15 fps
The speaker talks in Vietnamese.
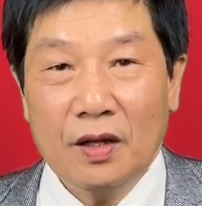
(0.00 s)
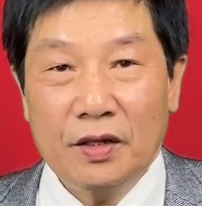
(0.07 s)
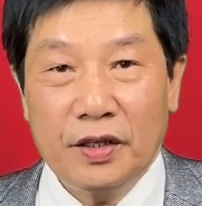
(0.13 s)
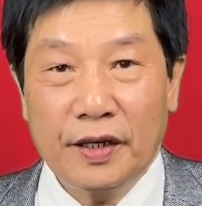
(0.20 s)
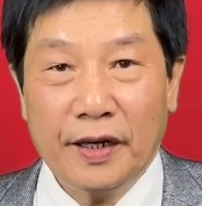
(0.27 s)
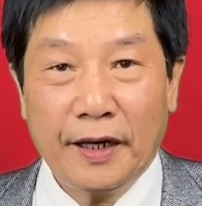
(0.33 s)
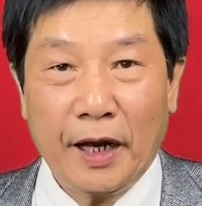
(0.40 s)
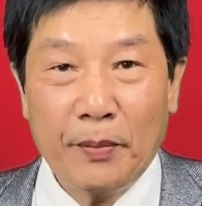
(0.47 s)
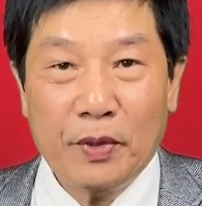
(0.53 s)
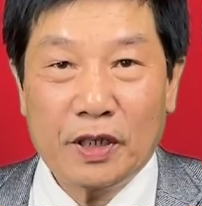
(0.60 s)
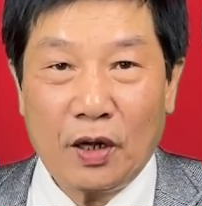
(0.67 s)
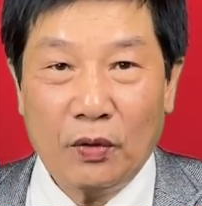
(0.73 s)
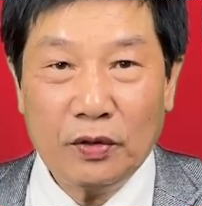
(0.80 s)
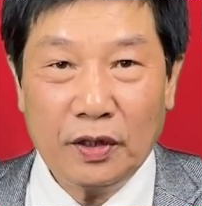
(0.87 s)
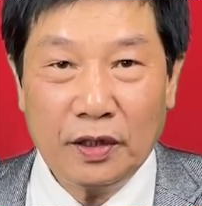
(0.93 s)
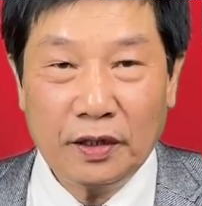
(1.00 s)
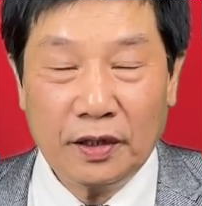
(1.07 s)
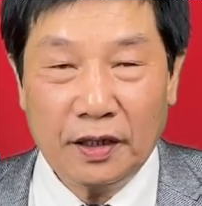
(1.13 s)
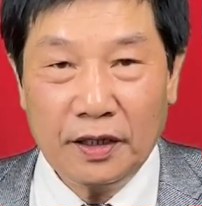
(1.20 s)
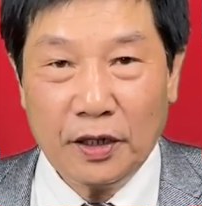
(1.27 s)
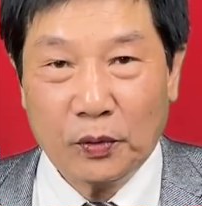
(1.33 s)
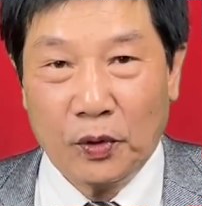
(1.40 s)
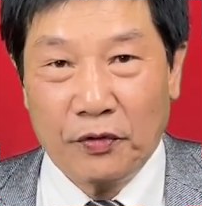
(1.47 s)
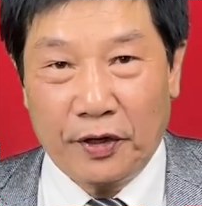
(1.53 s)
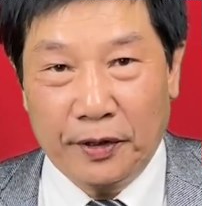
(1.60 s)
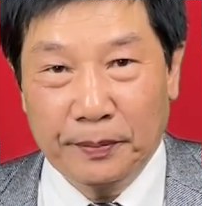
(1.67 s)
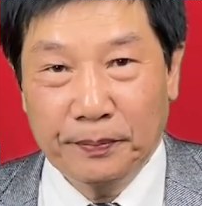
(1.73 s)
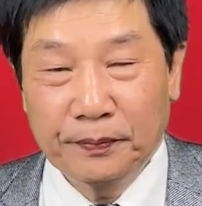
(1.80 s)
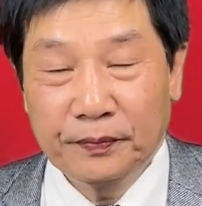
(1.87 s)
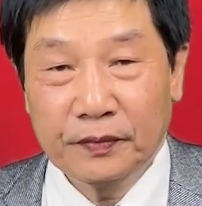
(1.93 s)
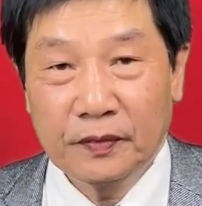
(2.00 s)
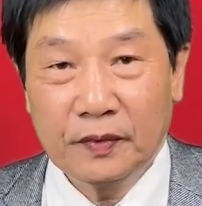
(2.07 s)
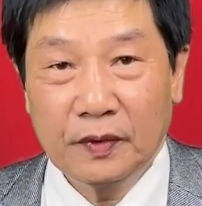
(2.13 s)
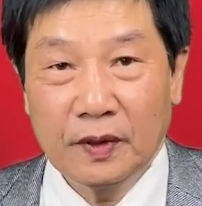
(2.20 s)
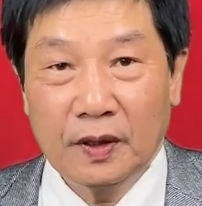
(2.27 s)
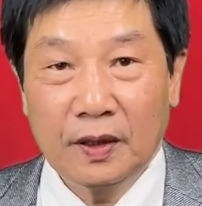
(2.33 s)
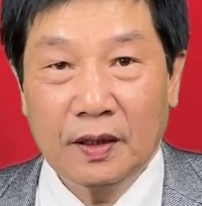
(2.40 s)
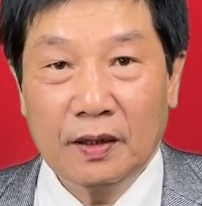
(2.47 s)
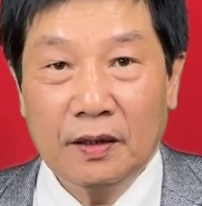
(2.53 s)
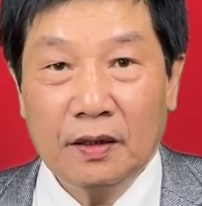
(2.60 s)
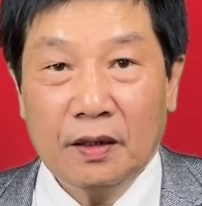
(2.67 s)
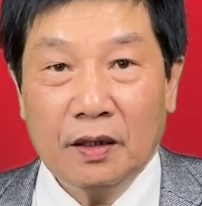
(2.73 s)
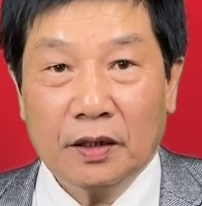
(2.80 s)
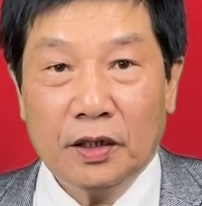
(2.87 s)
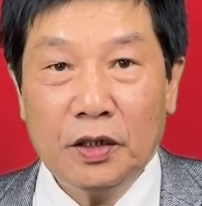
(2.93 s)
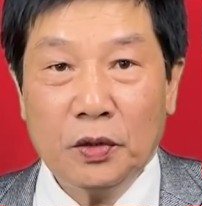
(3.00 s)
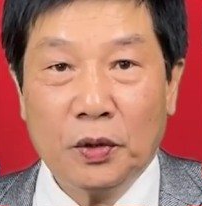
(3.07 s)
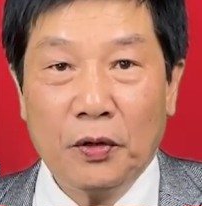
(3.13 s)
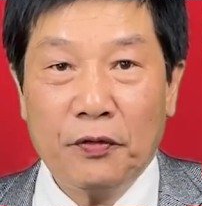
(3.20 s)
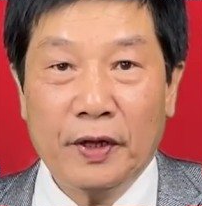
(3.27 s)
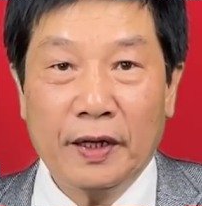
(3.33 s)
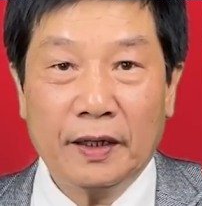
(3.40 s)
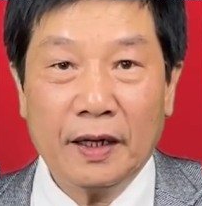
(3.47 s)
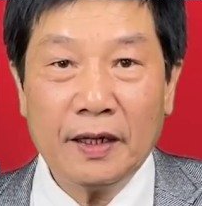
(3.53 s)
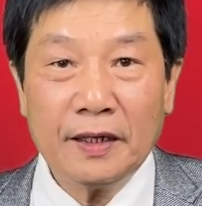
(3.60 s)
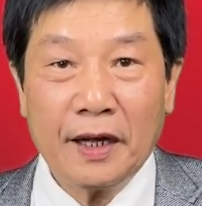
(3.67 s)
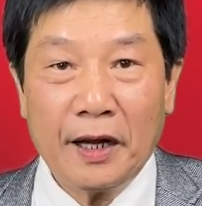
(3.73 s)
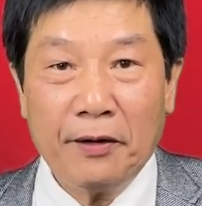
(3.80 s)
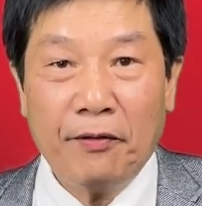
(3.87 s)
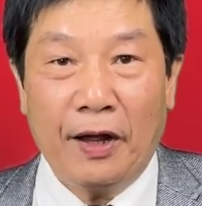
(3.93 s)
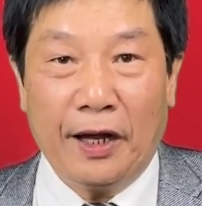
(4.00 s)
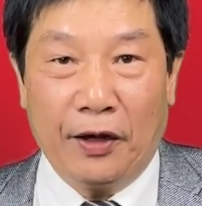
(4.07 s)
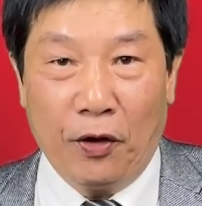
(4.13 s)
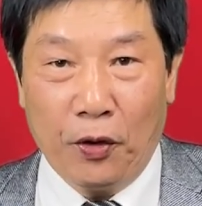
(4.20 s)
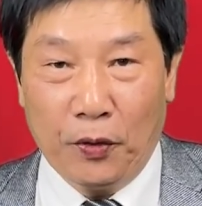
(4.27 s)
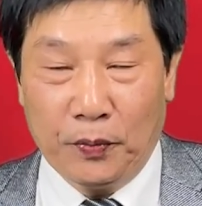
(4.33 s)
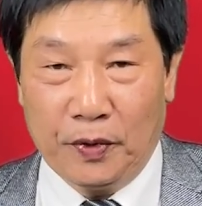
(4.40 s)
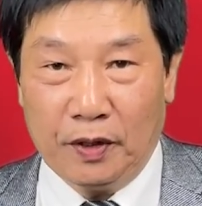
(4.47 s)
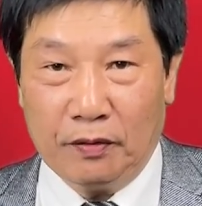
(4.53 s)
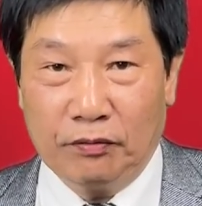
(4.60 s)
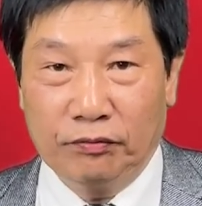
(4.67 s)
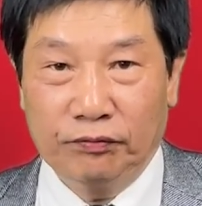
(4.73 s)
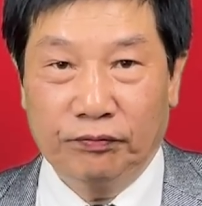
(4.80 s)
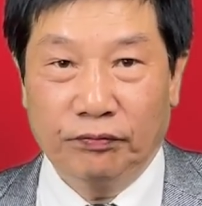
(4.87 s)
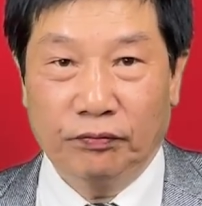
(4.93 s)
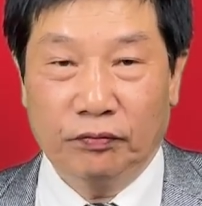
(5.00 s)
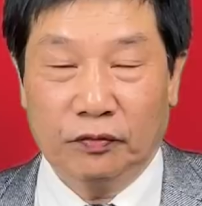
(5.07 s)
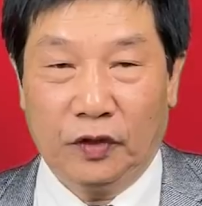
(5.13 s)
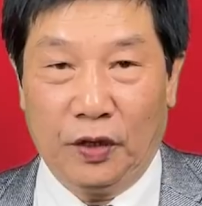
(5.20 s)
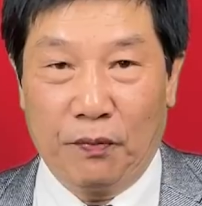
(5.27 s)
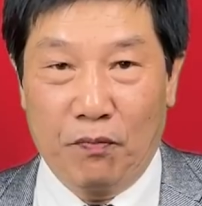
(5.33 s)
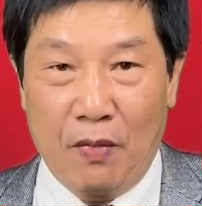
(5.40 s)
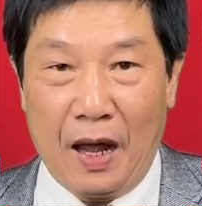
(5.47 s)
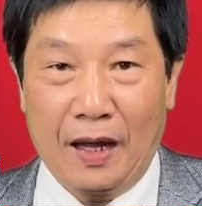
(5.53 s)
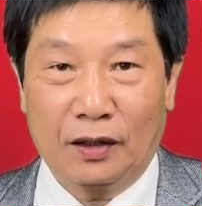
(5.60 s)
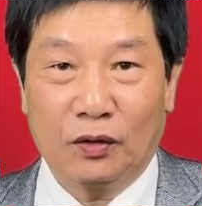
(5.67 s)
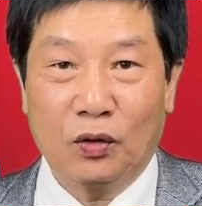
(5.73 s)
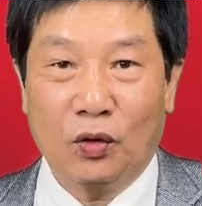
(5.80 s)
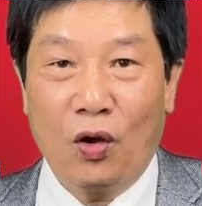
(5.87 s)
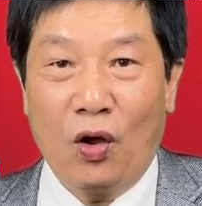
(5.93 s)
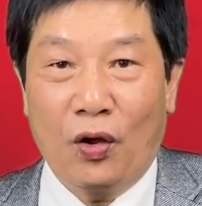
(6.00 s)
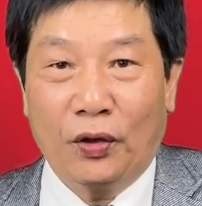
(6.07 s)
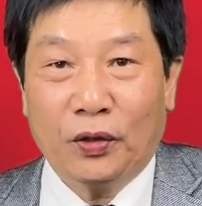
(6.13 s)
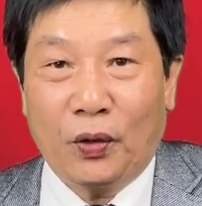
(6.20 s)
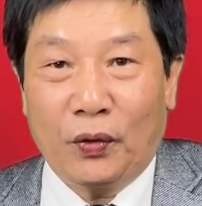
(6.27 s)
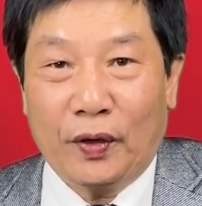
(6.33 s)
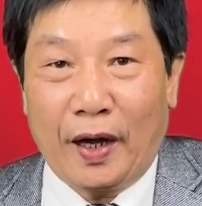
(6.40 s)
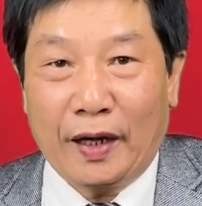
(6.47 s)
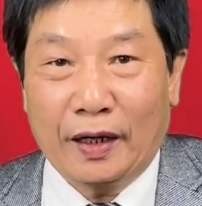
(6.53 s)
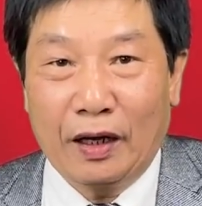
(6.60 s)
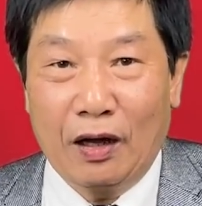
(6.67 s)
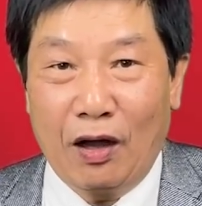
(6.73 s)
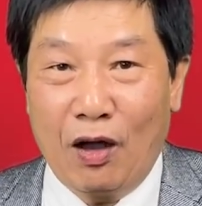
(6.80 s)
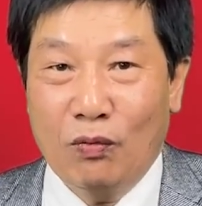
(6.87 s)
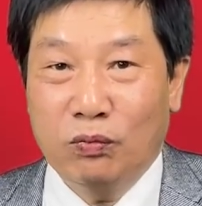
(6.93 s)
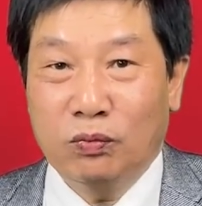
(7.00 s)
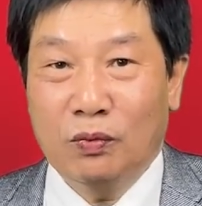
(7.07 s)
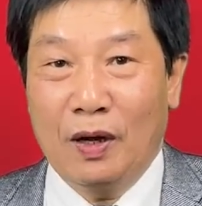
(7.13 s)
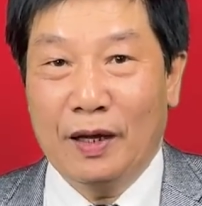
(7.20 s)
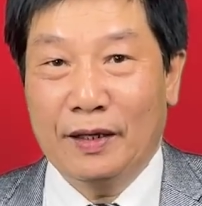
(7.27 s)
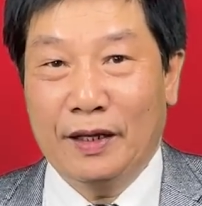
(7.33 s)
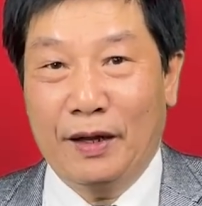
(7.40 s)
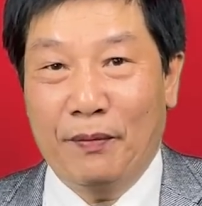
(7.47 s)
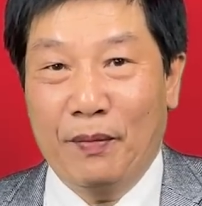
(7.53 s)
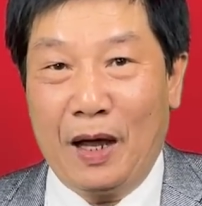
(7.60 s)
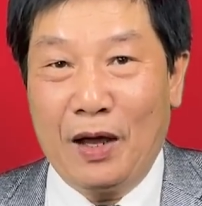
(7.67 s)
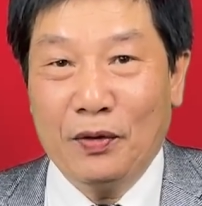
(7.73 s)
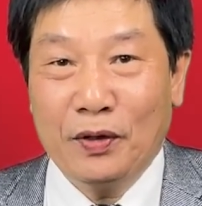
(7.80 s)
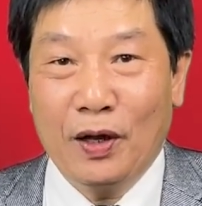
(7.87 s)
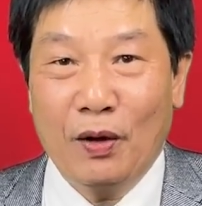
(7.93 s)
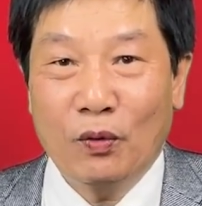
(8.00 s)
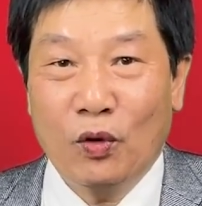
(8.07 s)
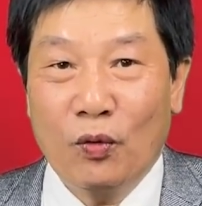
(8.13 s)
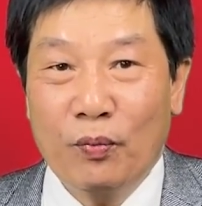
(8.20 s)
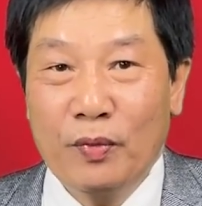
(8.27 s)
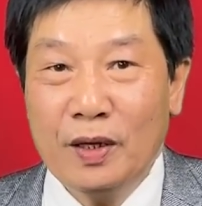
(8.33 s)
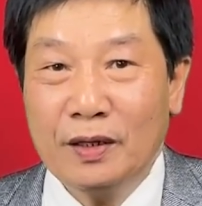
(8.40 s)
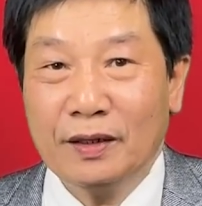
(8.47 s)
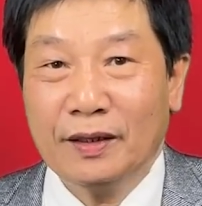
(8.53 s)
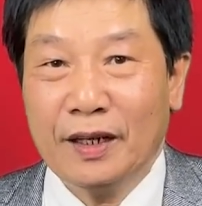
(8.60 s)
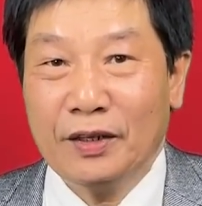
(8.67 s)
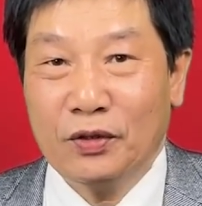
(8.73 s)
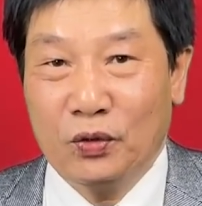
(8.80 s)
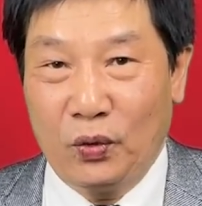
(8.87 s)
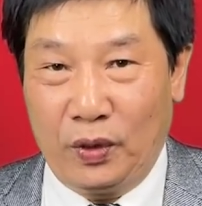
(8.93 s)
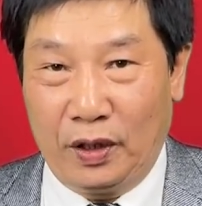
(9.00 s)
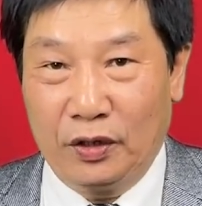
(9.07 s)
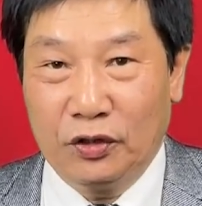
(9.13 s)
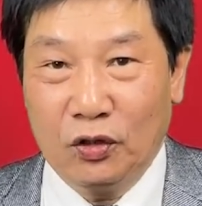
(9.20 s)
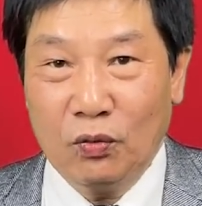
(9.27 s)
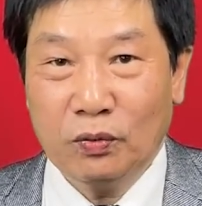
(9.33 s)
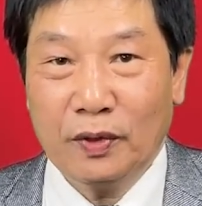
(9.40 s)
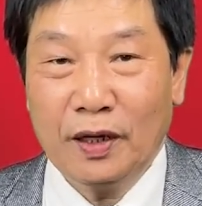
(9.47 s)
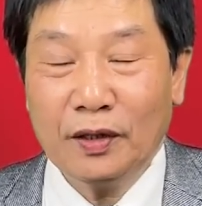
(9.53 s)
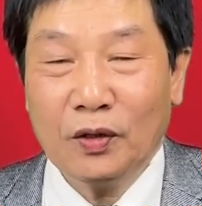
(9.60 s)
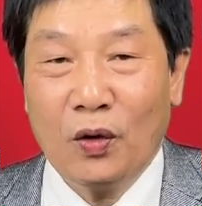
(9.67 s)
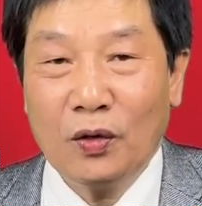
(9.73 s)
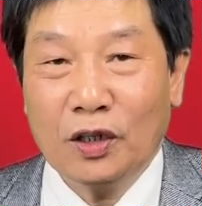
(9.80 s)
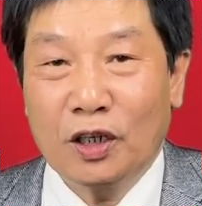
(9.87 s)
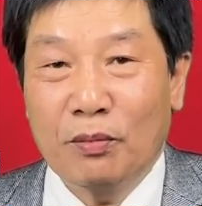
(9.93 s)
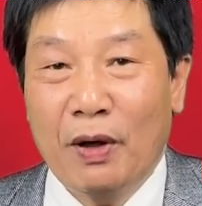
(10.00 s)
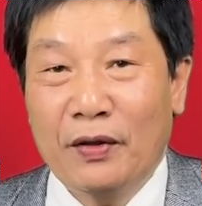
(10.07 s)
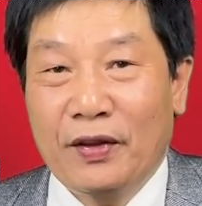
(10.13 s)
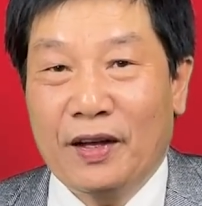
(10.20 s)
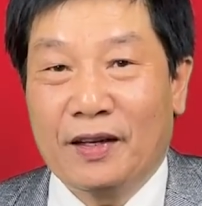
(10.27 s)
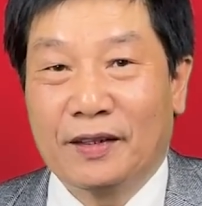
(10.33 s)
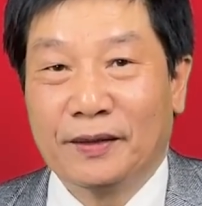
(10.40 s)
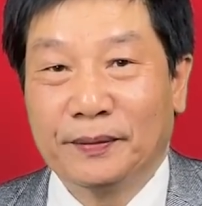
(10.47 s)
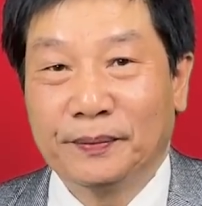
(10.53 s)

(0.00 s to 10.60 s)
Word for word: Diễn đàn 26 xin kính chào quý vị Kính thưa quý vị, cách đây vài hôm đó Thì bạn tôi có hỏi tôi rằng Ông là nhà báo thì ông có biết cái chuyện chúc Tết có từ bao giờ